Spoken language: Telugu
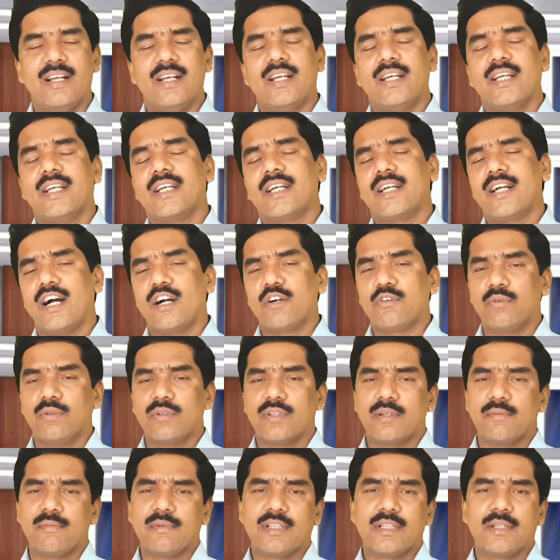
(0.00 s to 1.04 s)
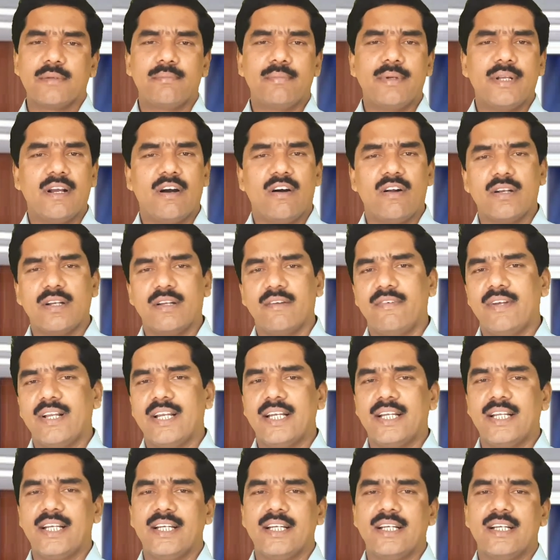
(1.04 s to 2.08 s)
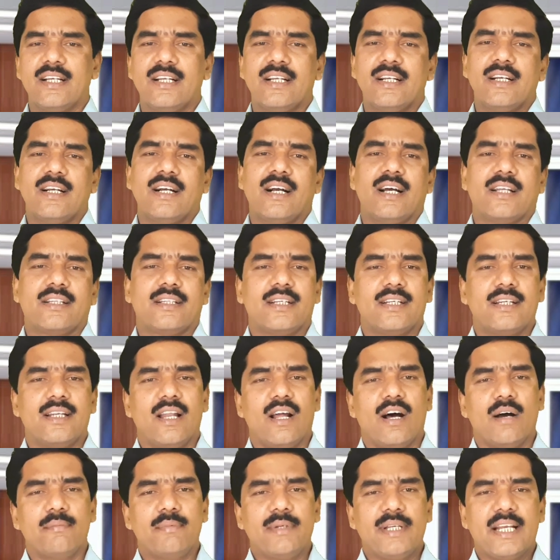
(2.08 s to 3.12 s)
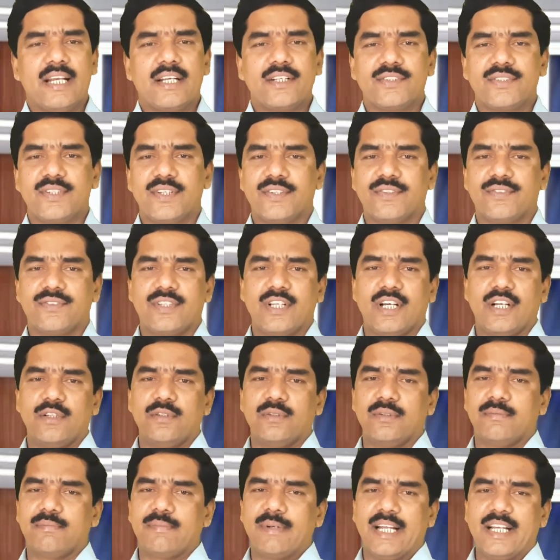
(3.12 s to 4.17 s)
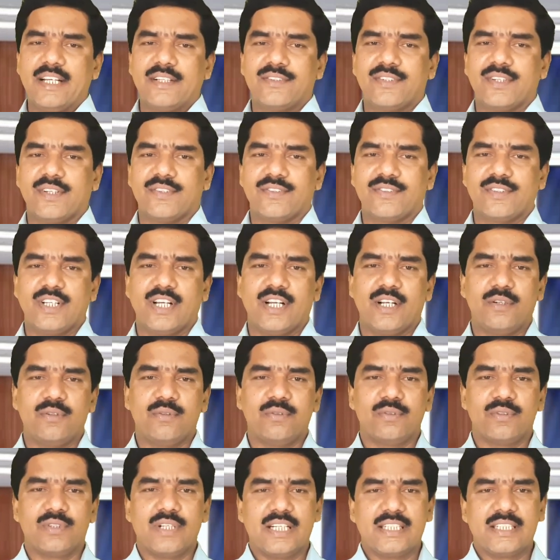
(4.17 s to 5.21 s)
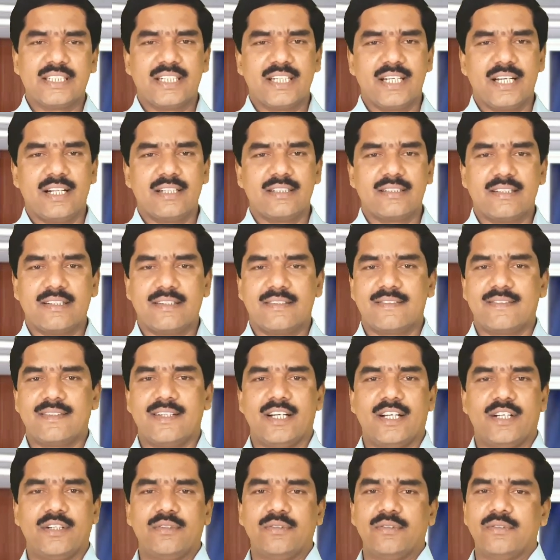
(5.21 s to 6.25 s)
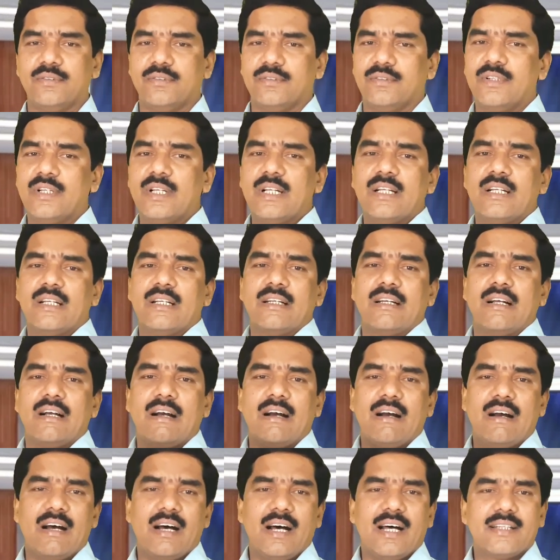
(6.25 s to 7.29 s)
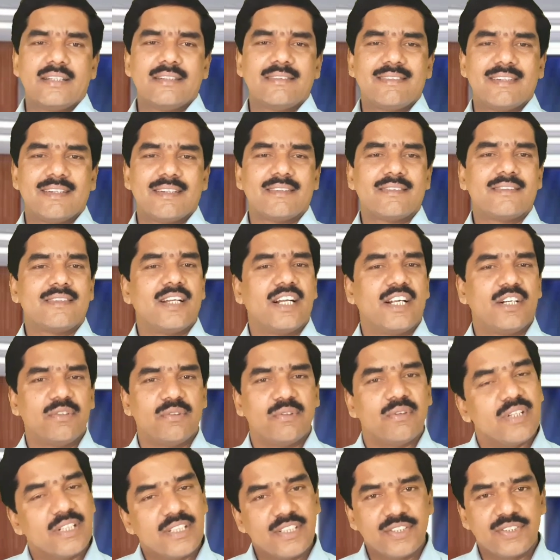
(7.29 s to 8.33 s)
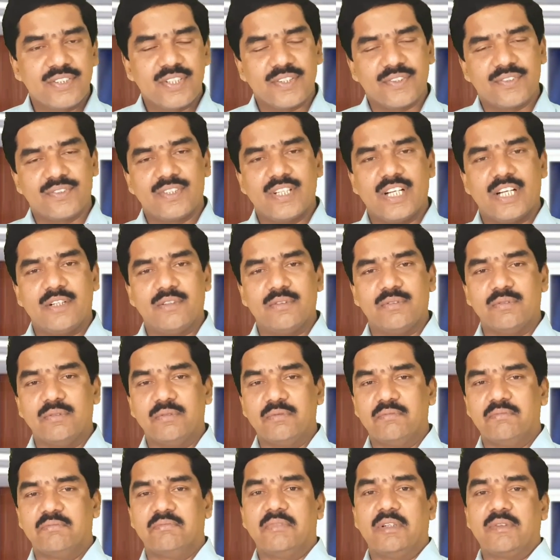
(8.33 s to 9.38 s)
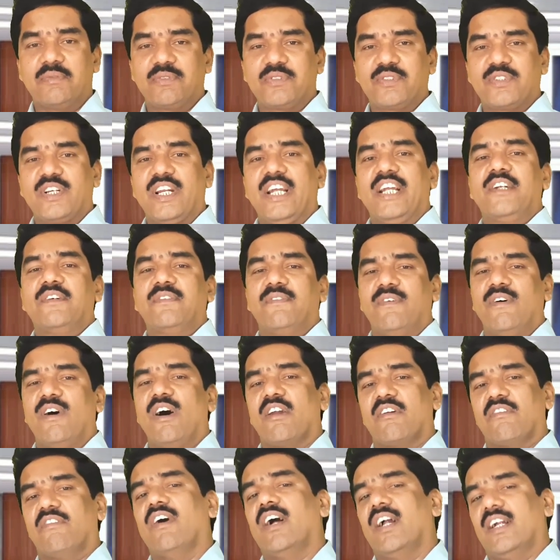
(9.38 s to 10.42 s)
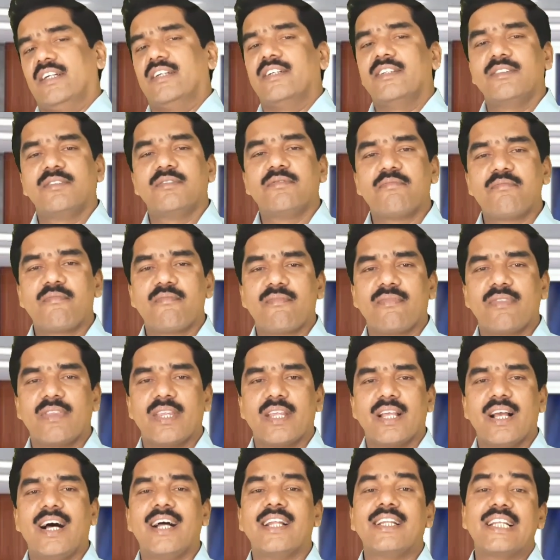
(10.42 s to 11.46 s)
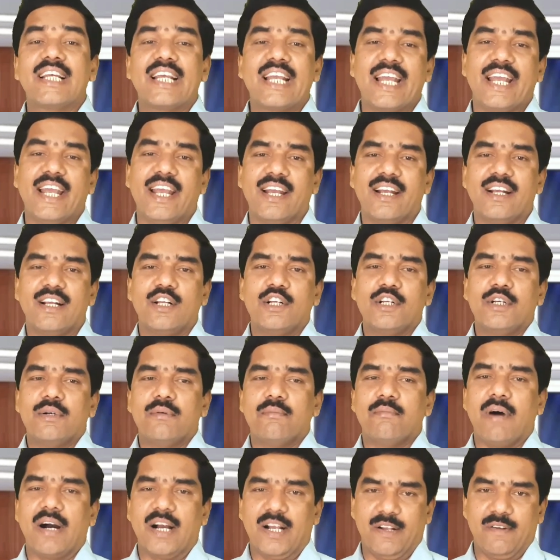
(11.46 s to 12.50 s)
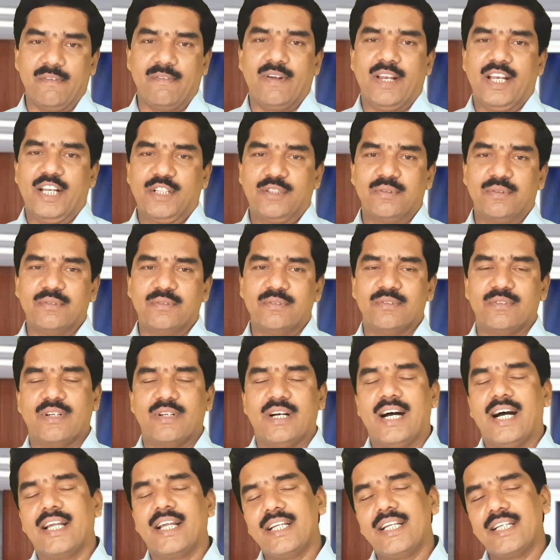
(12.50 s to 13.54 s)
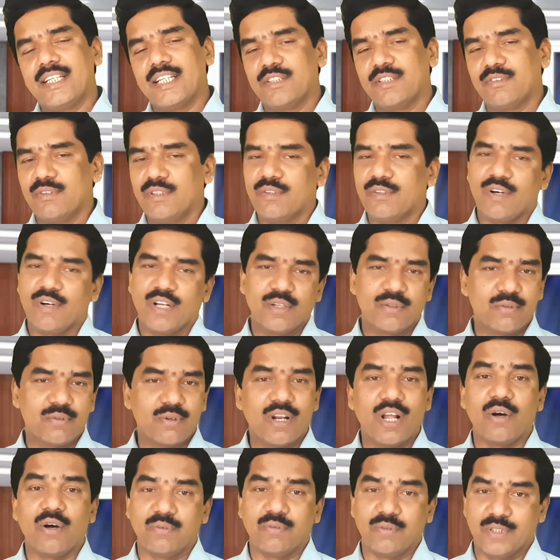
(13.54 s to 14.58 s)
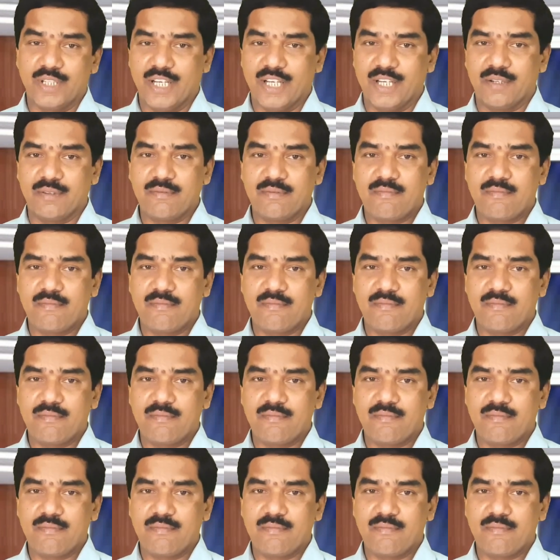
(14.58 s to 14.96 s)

ఇంకా కొంతమంది బియాండ్ వెళ్ళి అతడు లాబియింగ్ చేస్తాడు ప్రే చేస్తాడు రాజకీయాలు చేస్తాడు అది చేస్తాడు ఇది చేస్తాడు మేము స్ట్రైట్ ఫార్వర్డ్ అందుకే మాకు ఇవ్వలేదు అనేటటువంటి వాళ్ళు కూడా ఉంటారు